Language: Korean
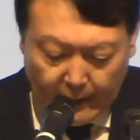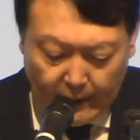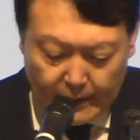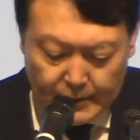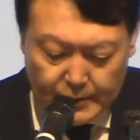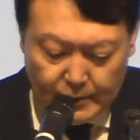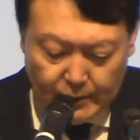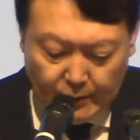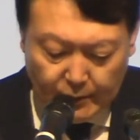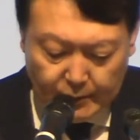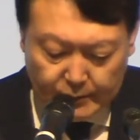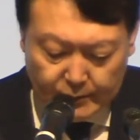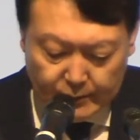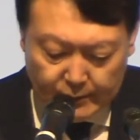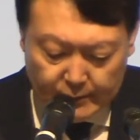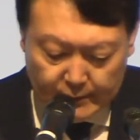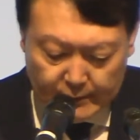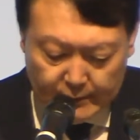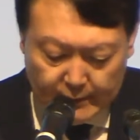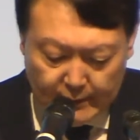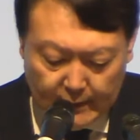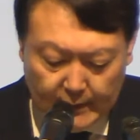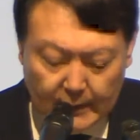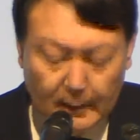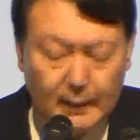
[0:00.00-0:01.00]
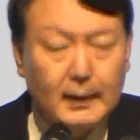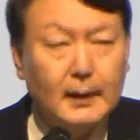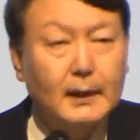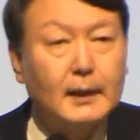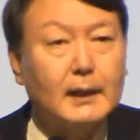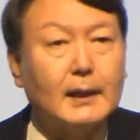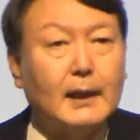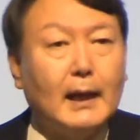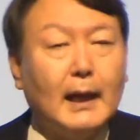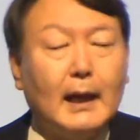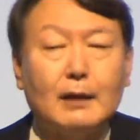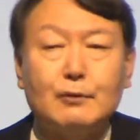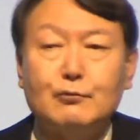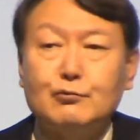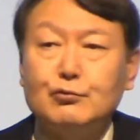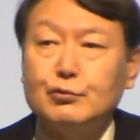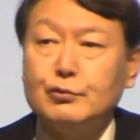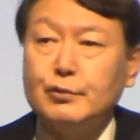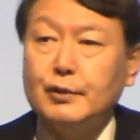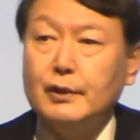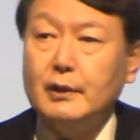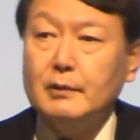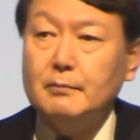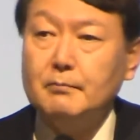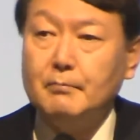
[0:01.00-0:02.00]
서울고검장이
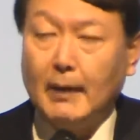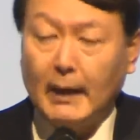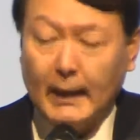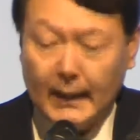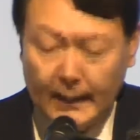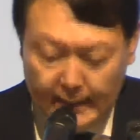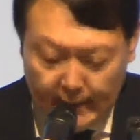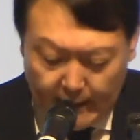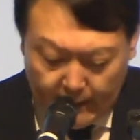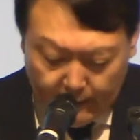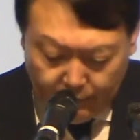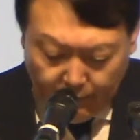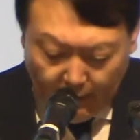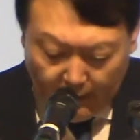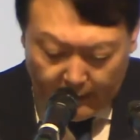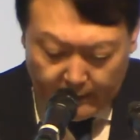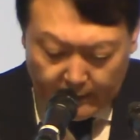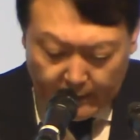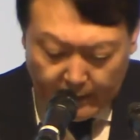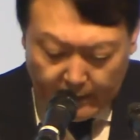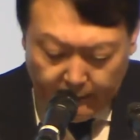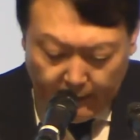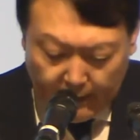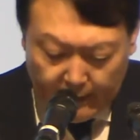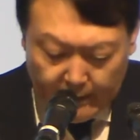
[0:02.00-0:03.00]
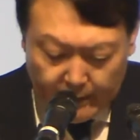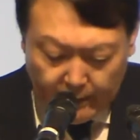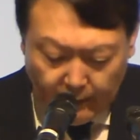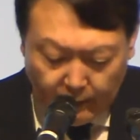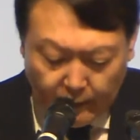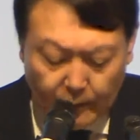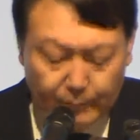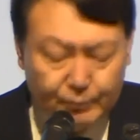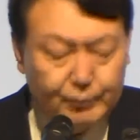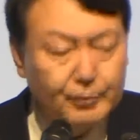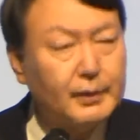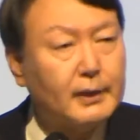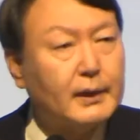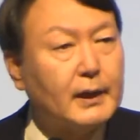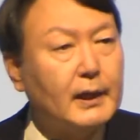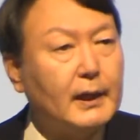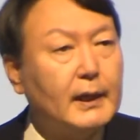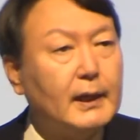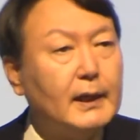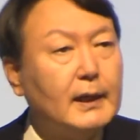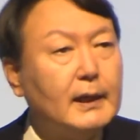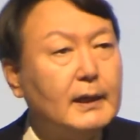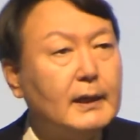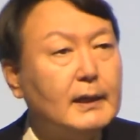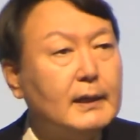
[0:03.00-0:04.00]
서울중앙지검 수사팀이
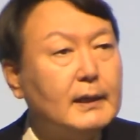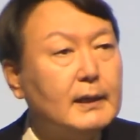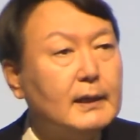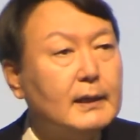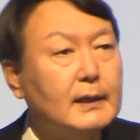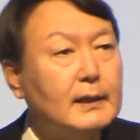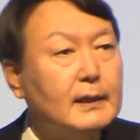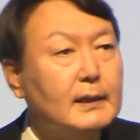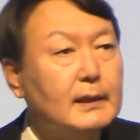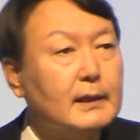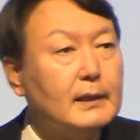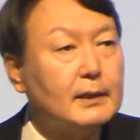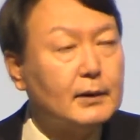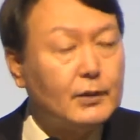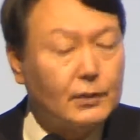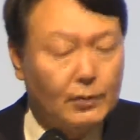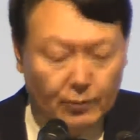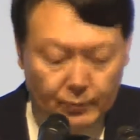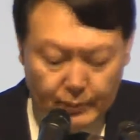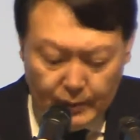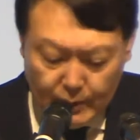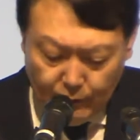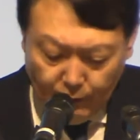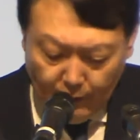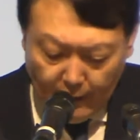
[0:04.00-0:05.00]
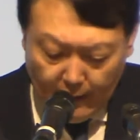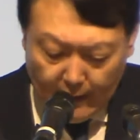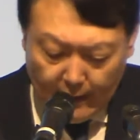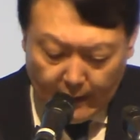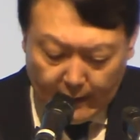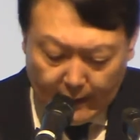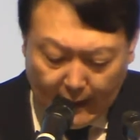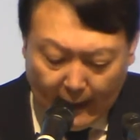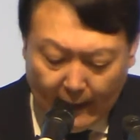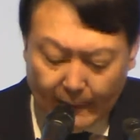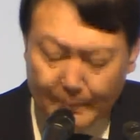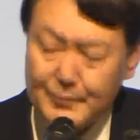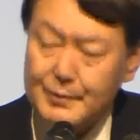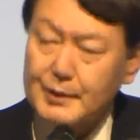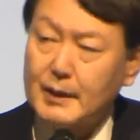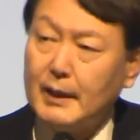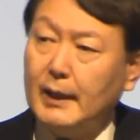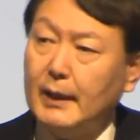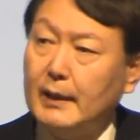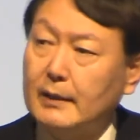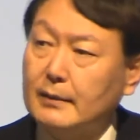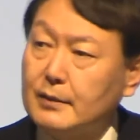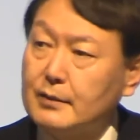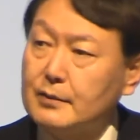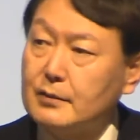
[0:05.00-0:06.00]
포함되는 독립적 수사본부를
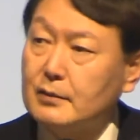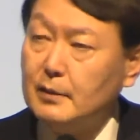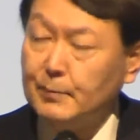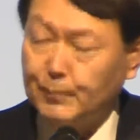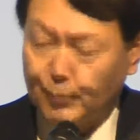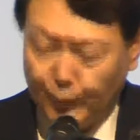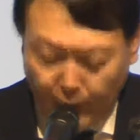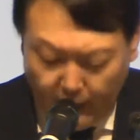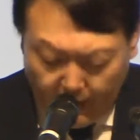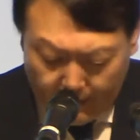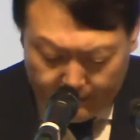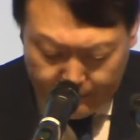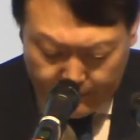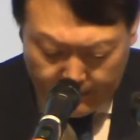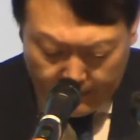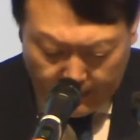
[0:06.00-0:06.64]
구성토록 하겠다고